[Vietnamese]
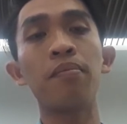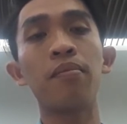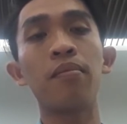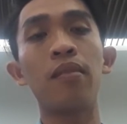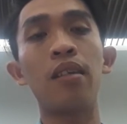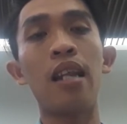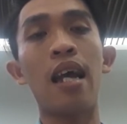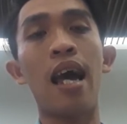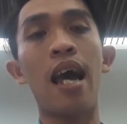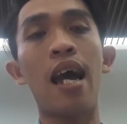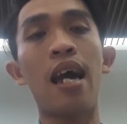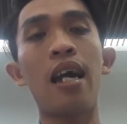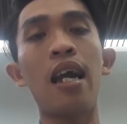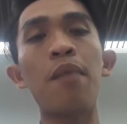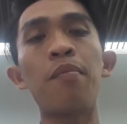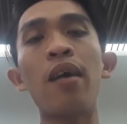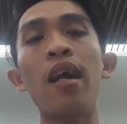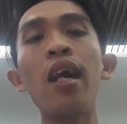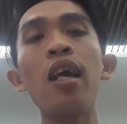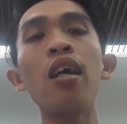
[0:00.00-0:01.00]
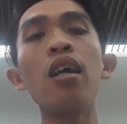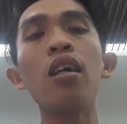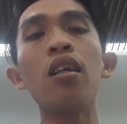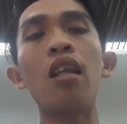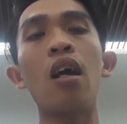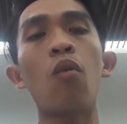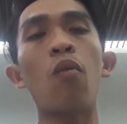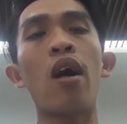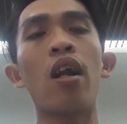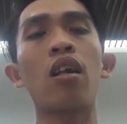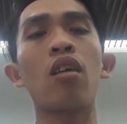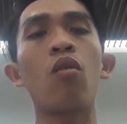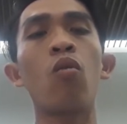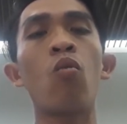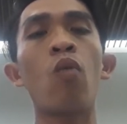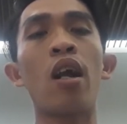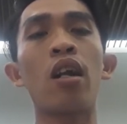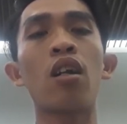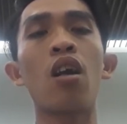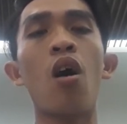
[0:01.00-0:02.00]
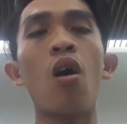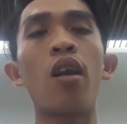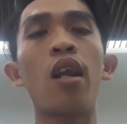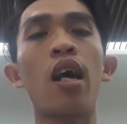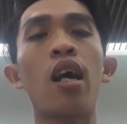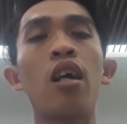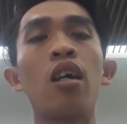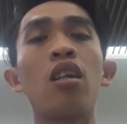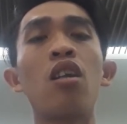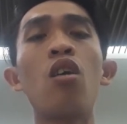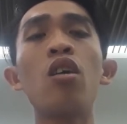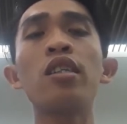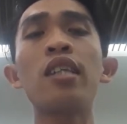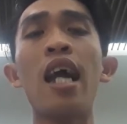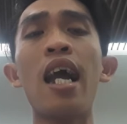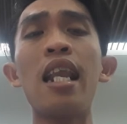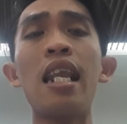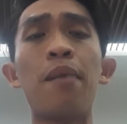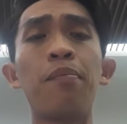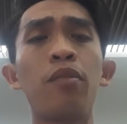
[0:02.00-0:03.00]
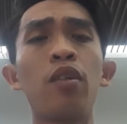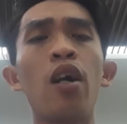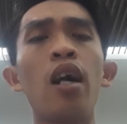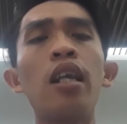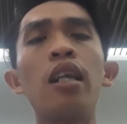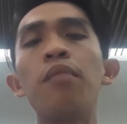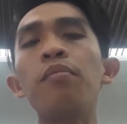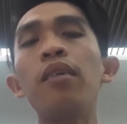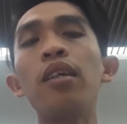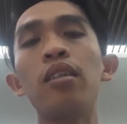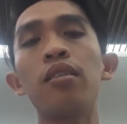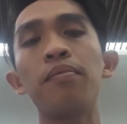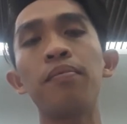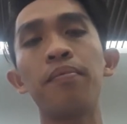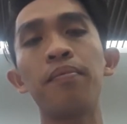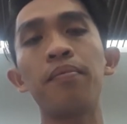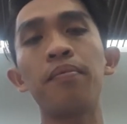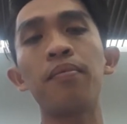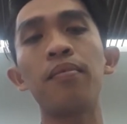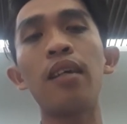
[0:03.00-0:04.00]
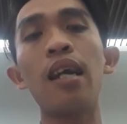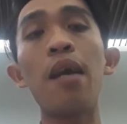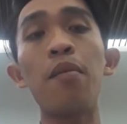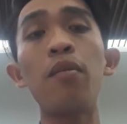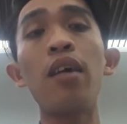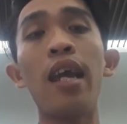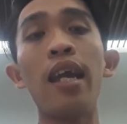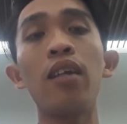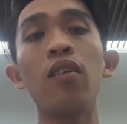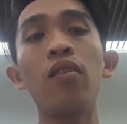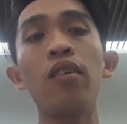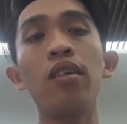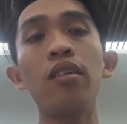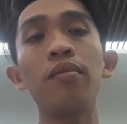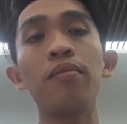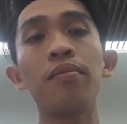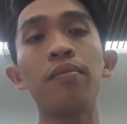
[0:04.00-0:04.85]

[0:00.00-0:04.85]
là em thấy á, là hoàn, hoàn toàn là nó sai lầm cho anh lắm á. Em nói thiệt luôn á.